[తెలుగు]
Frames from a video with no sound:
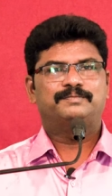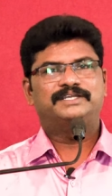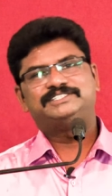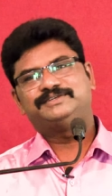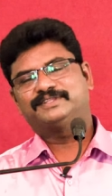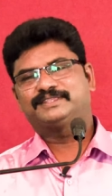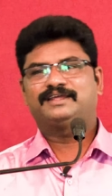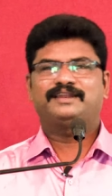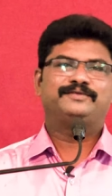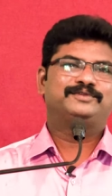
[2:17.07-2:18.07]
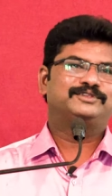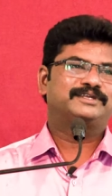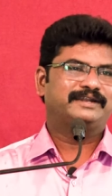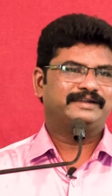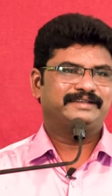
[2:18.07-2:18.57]
మంచి విత్తనాలనే
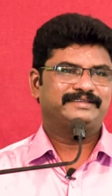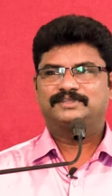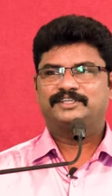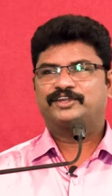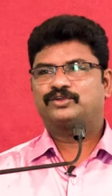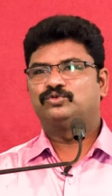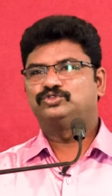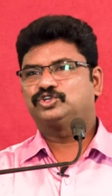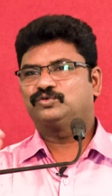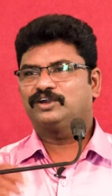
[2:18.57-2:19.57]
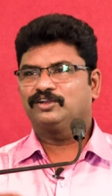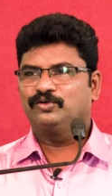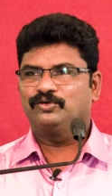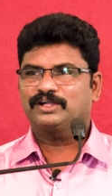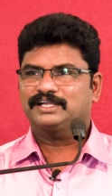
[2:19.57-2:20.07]
విత్తుతాడండి ఇక్కడ కూర్చున్న వాళ్ళలో
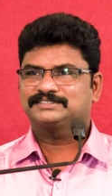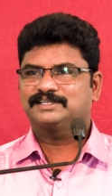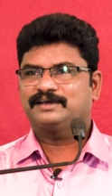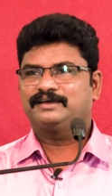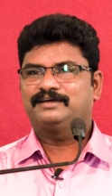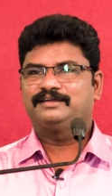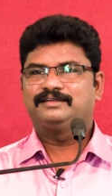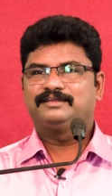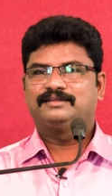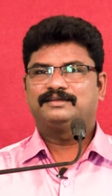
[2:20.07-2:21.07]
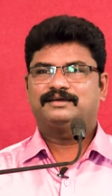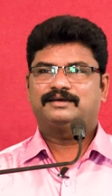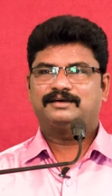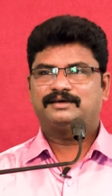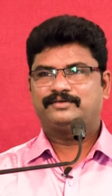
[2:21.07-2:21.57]
కాస్త
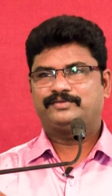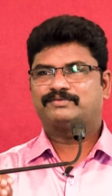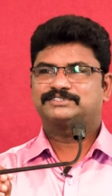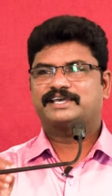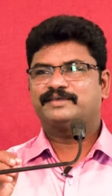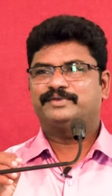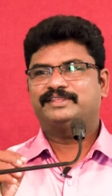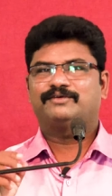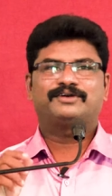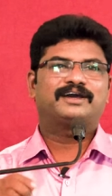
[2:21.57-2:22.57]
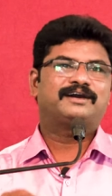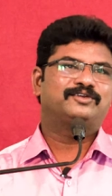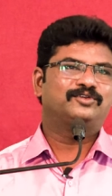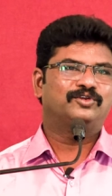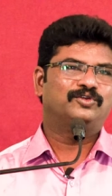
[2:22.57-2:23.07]
వ్యవసాయం మీద అవగాహన
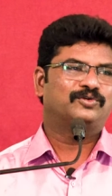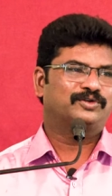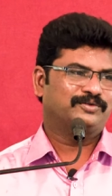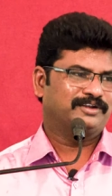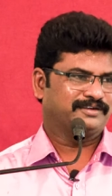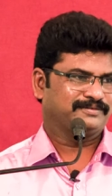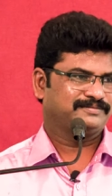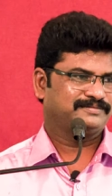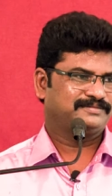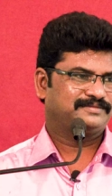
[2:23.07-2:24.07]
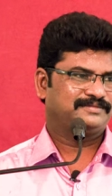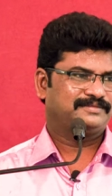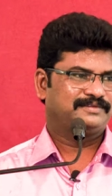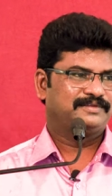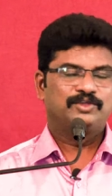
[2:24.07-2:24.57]
ఉన్నోళ్ళు కూడా ఉన్నారు
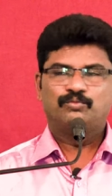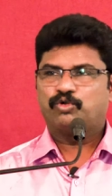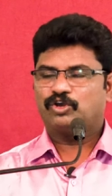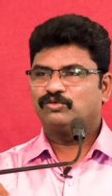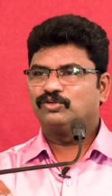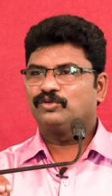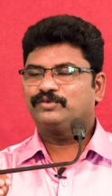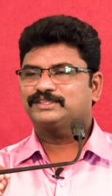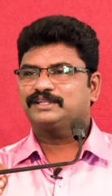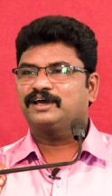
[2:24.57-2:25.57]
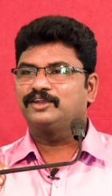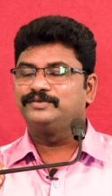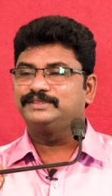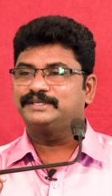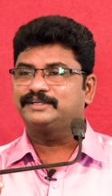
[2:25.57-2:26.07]
పొలంలో విత్తనాలు
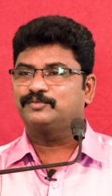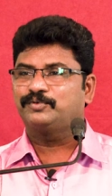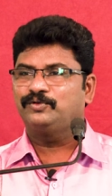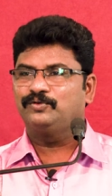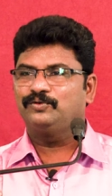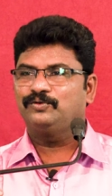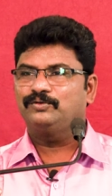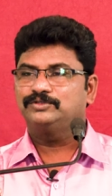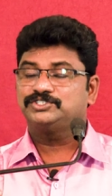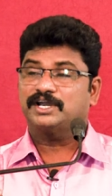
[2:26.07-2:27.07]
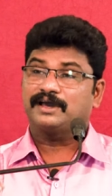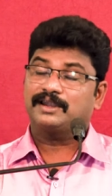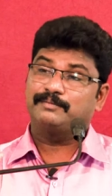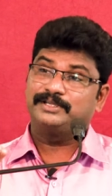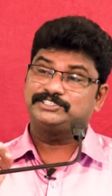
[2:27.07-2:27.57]
విత్తేటప్పుడు
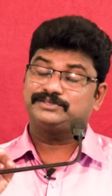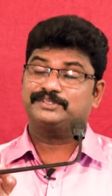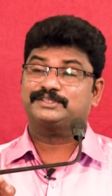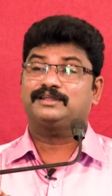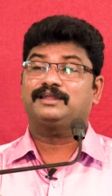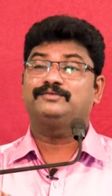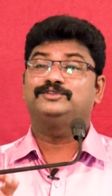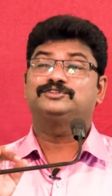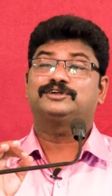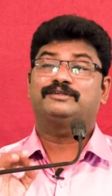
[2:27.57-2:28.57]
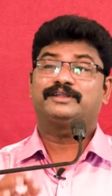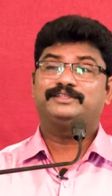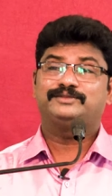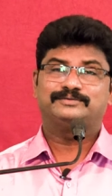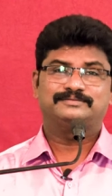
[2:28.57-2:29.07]
చాలా మంచి విత్తనాలను విత్తుతాడు
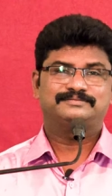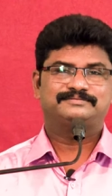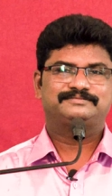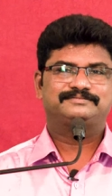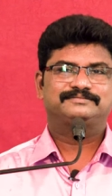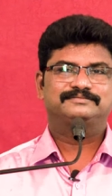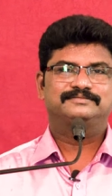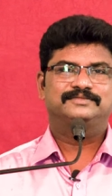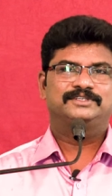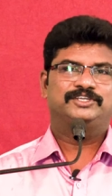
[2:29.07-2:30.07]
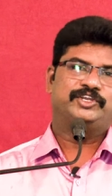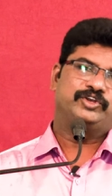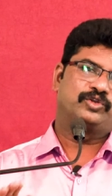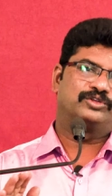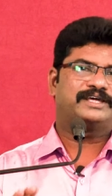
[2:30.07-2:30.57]
రైతు
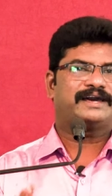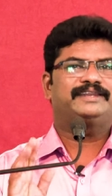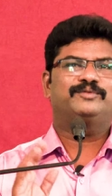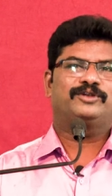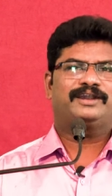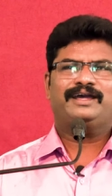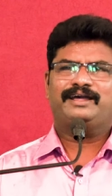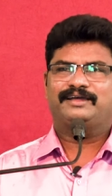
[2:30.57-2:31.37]
ఇంట్లో ధాన్యం ఉన్నా